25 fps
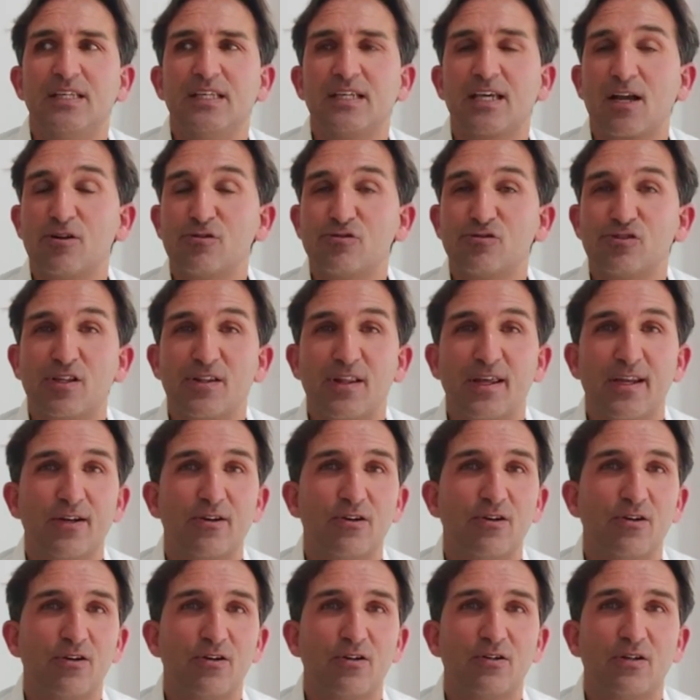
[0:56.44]
y que
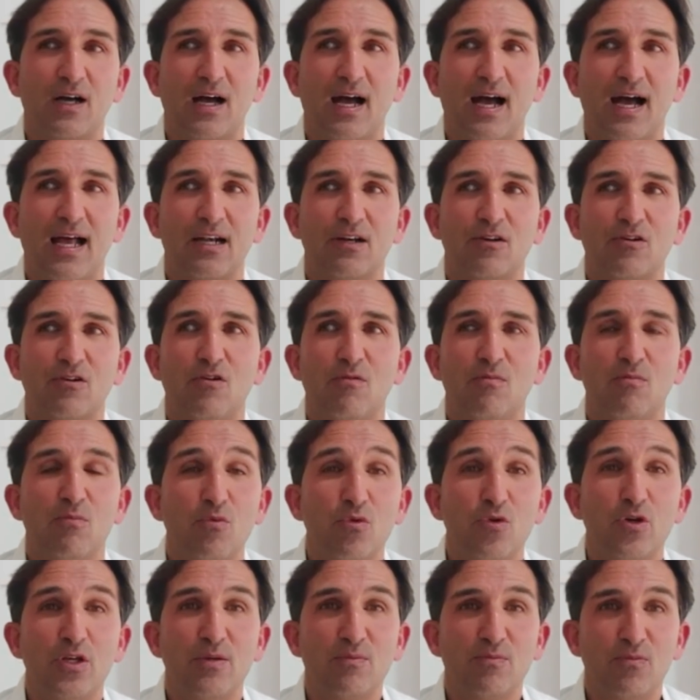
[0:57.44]
considero algo
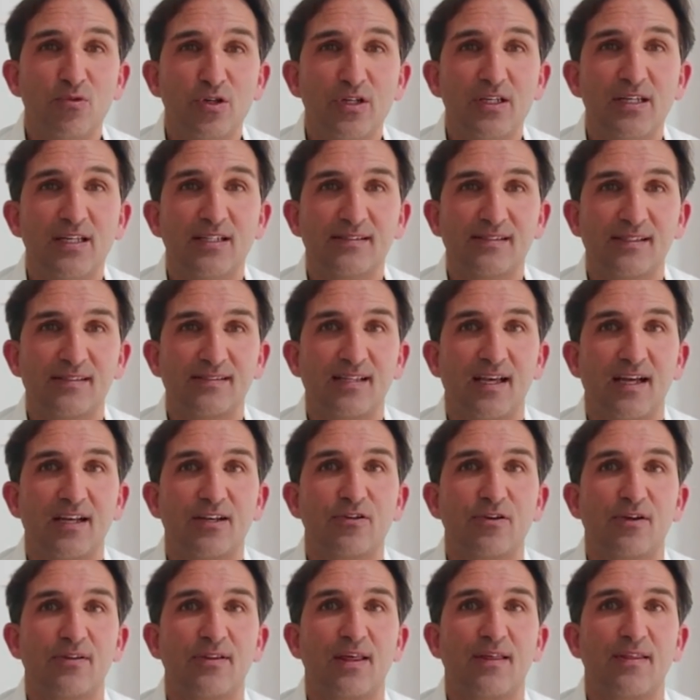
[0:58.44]
muy, muy
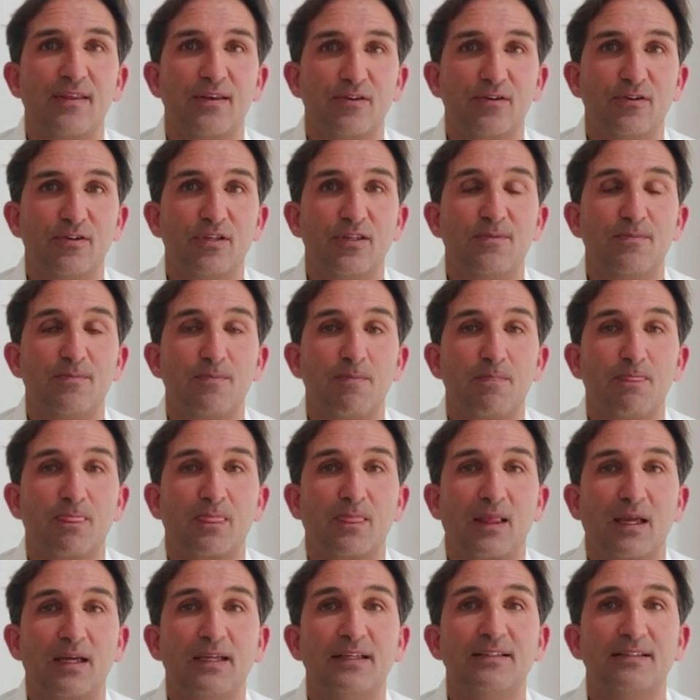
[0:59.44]
necesario a día de hoy,
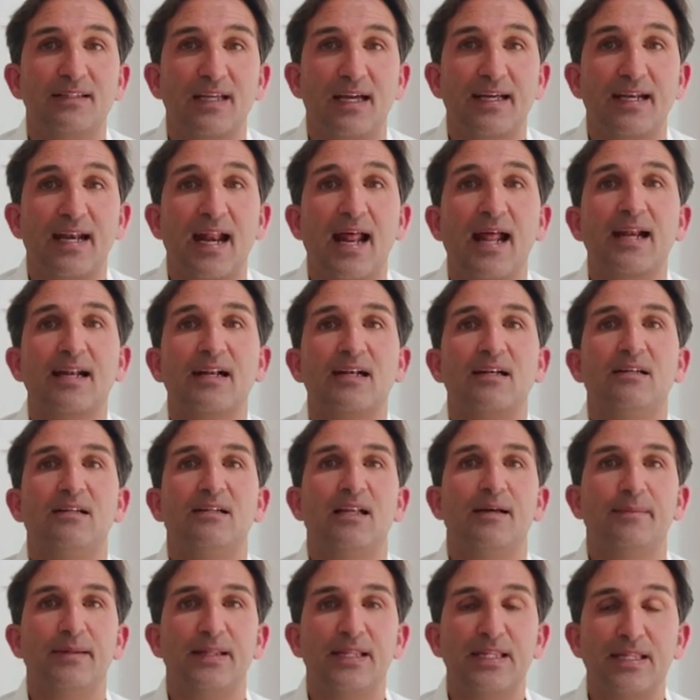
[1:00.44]
integrar
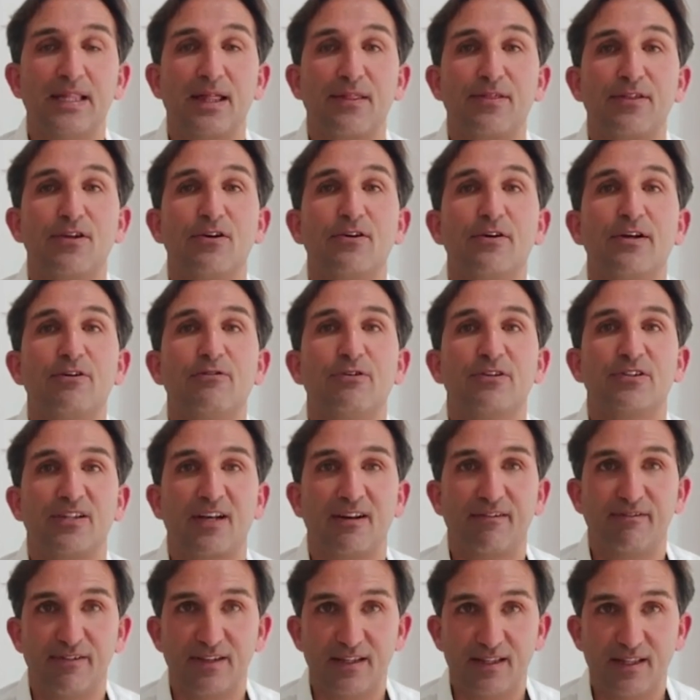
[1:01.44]
la meditación en
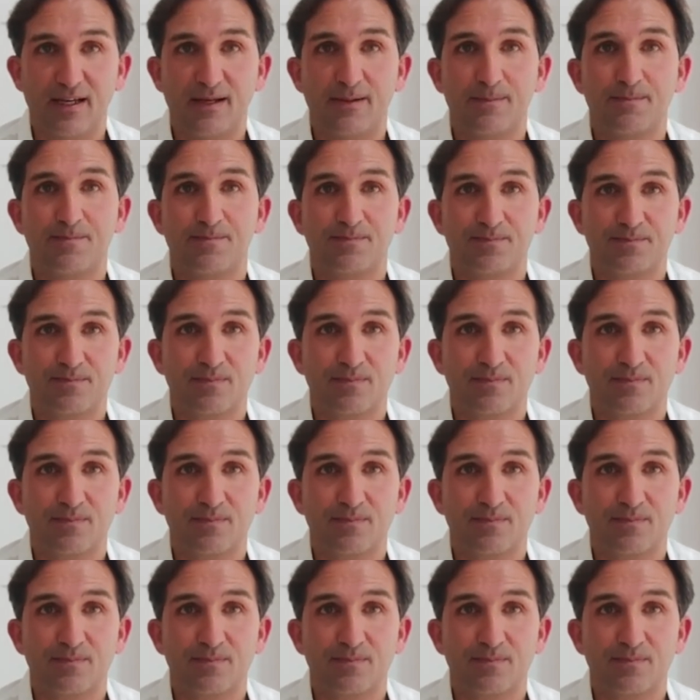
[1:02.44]
nuestras vidas.